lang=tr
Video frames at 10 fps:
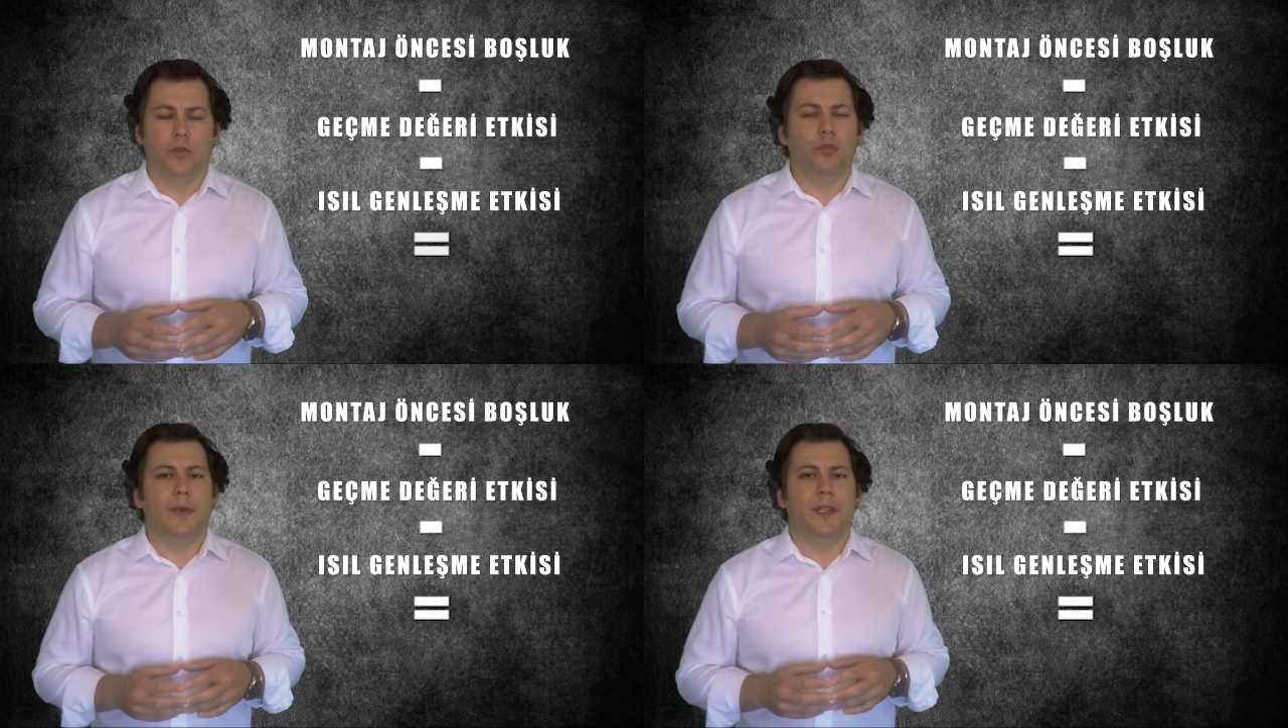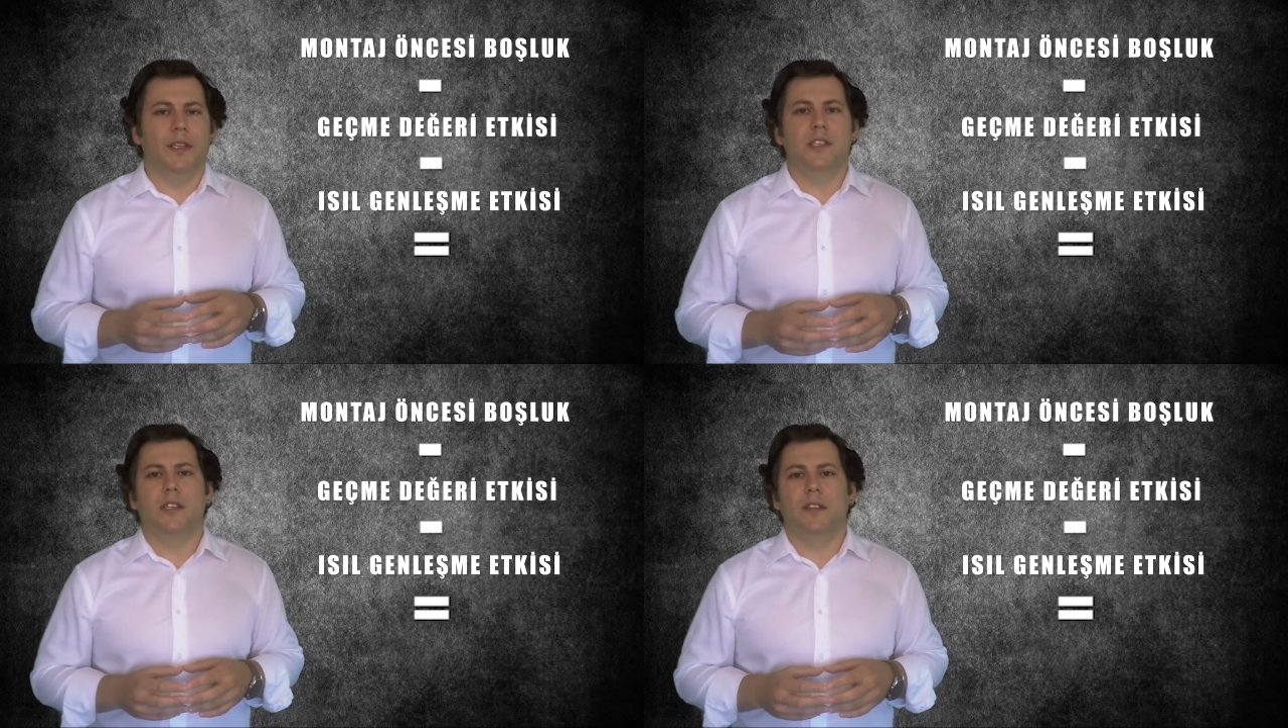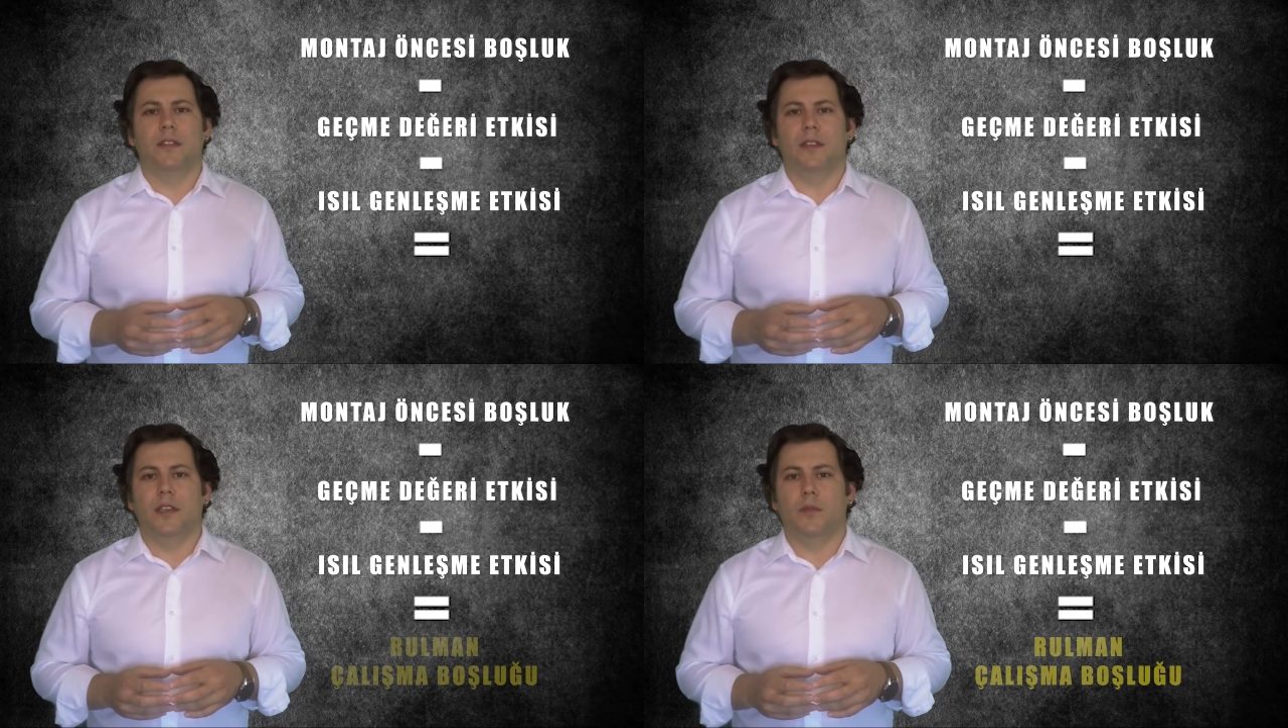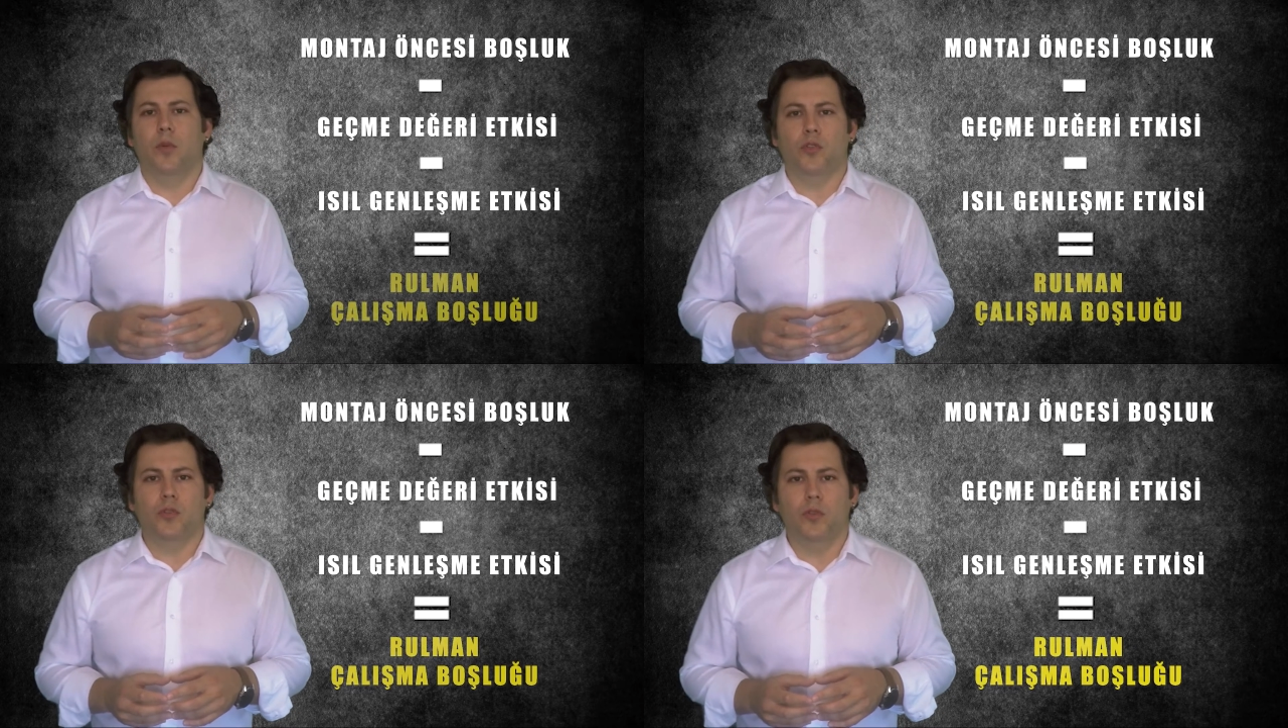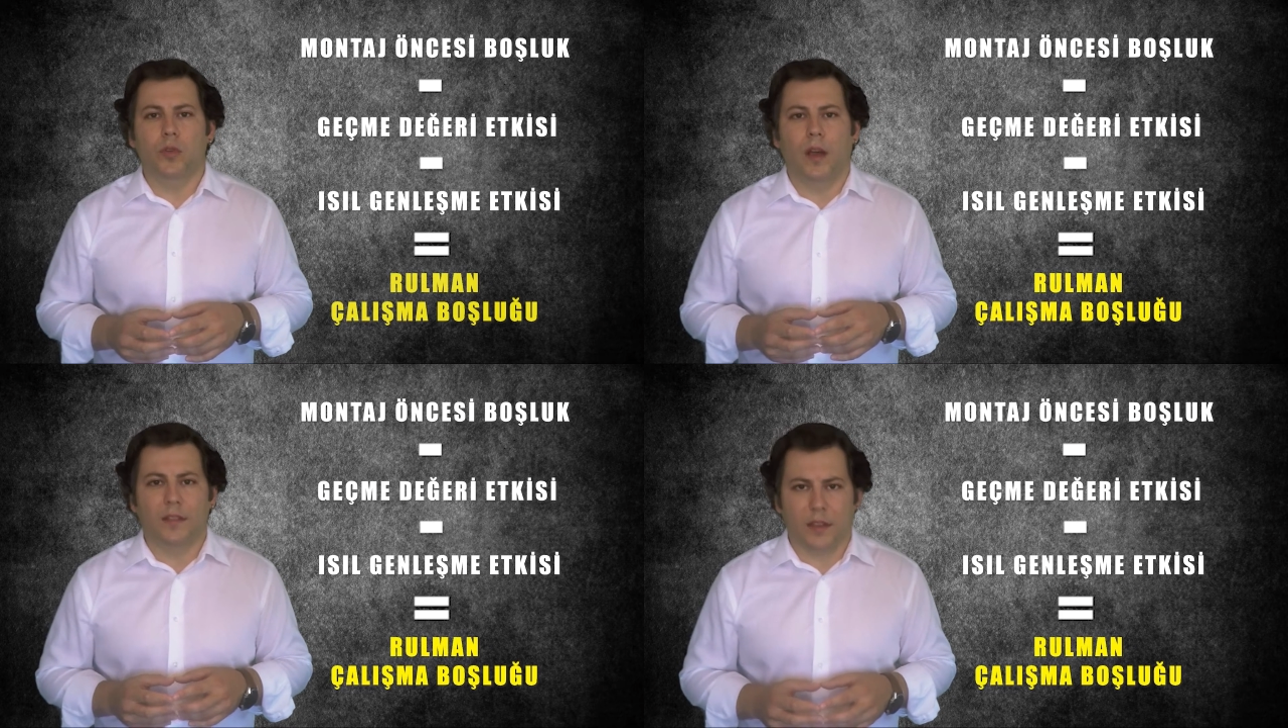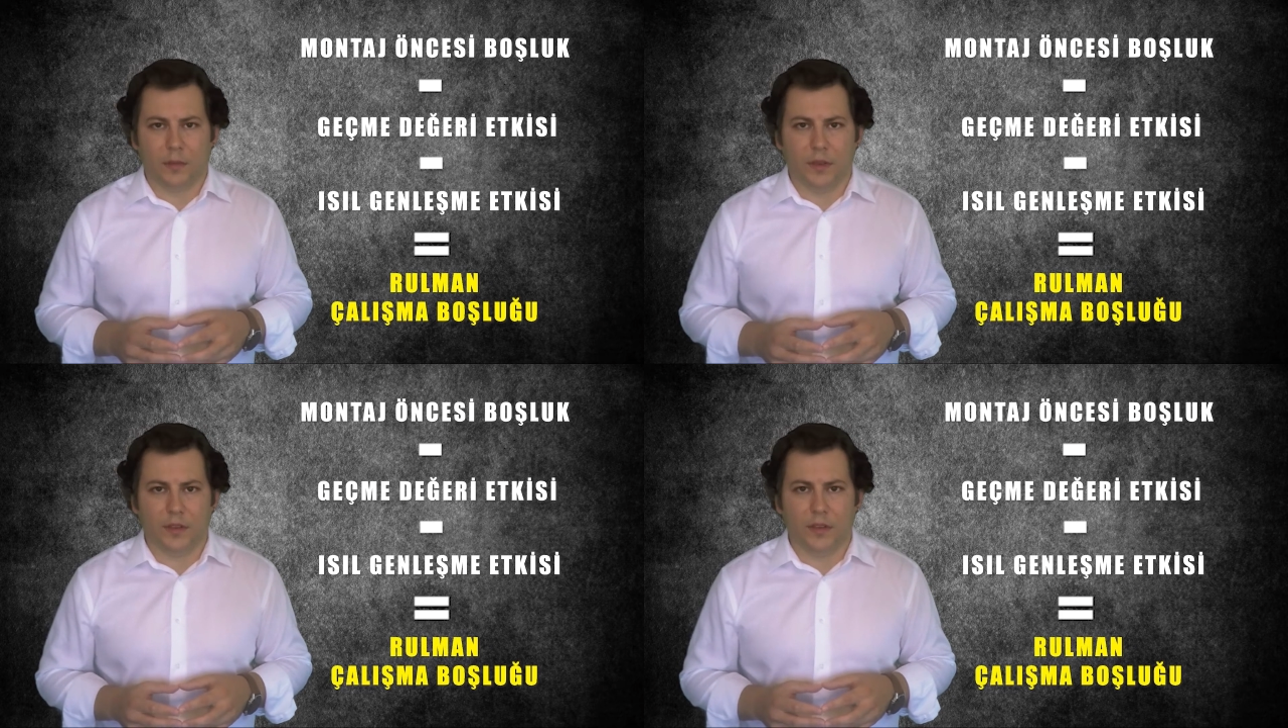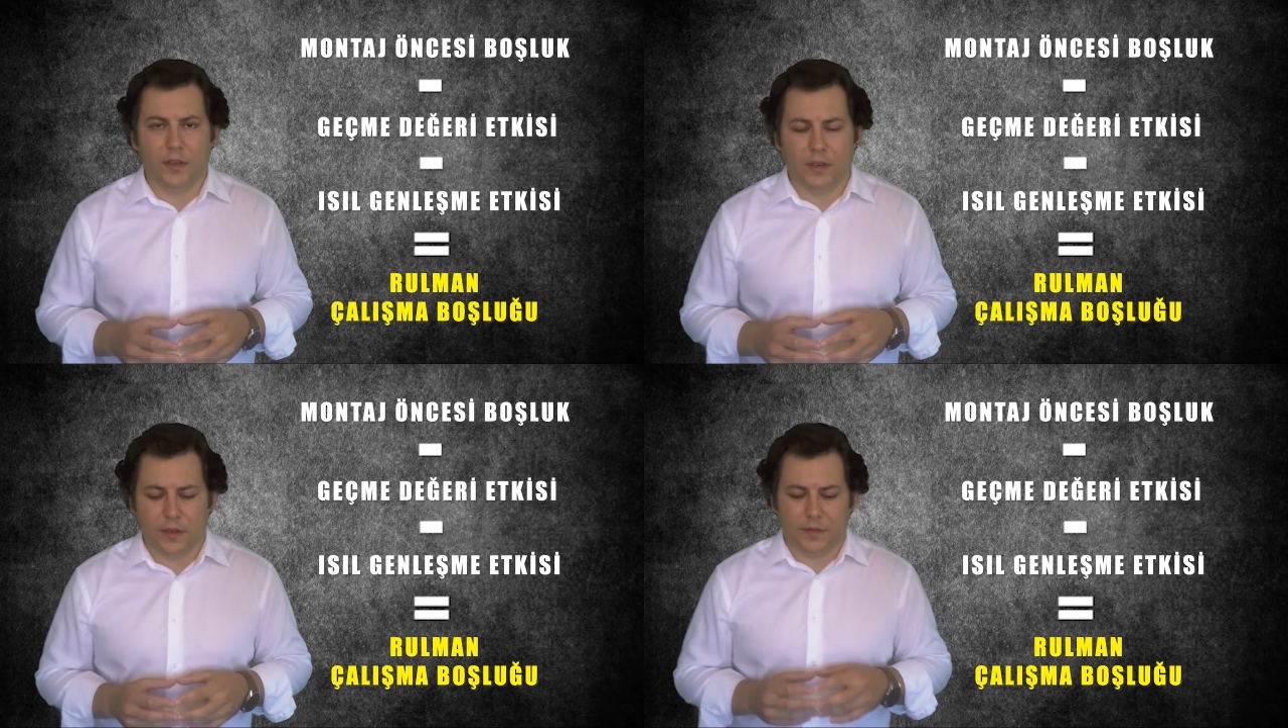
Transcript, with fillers: rulmanın içerisindeki boşluğu azaltmasıdır.